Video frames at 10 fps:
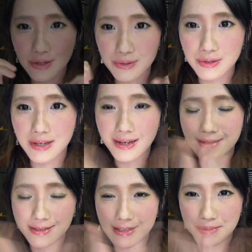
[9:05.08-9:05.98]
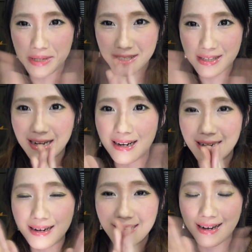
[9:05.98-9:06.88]
い、ということで完成しました。
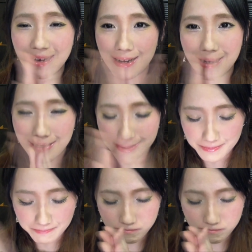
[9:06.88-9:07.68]
は